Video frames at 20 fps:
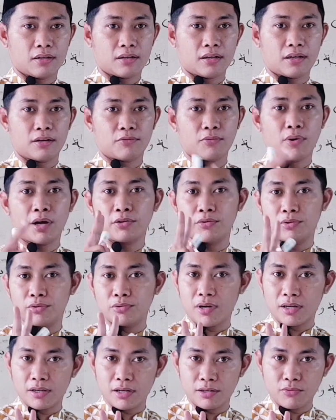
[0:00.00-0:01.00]
Kan wahyu itu
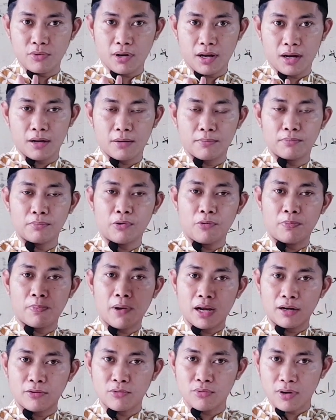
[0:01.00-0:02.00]
ada dua,
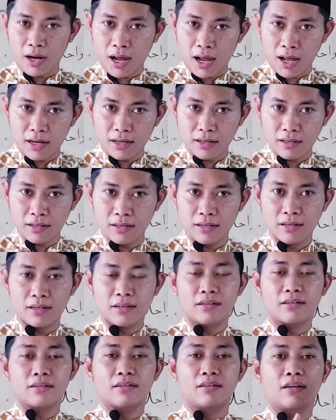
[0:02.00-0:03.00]
berupa Al-Qur'an,
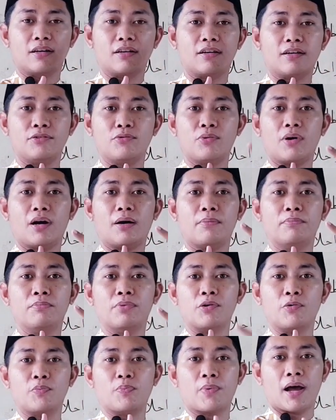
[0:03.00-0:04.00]
yang kedua
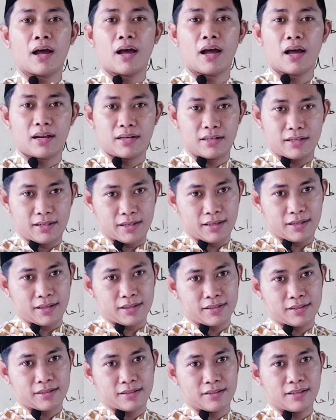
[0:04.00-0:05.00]
berupa
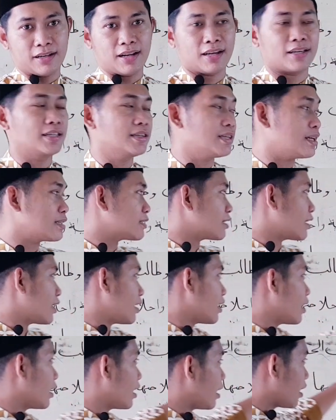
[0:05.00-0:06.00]
hadis. Nah, kita
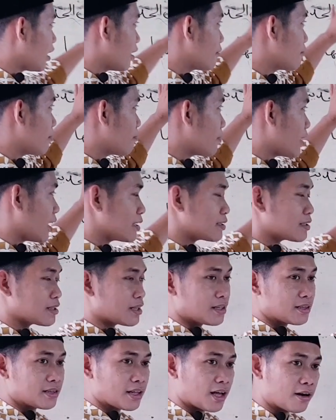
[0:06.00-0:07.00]
sekarang akan membahas
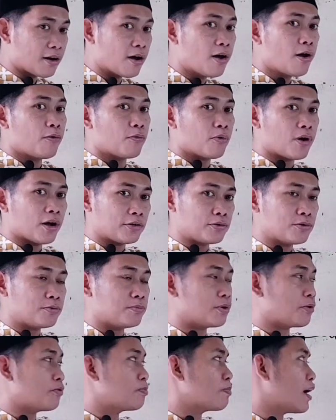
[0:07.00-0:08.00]
tentang wahyu
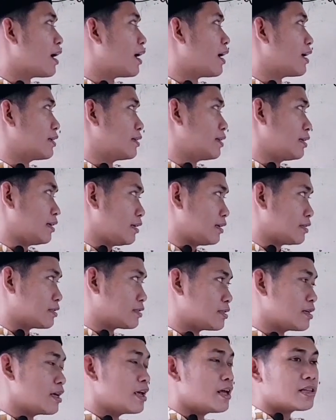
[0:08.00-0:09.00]
berupa hadis.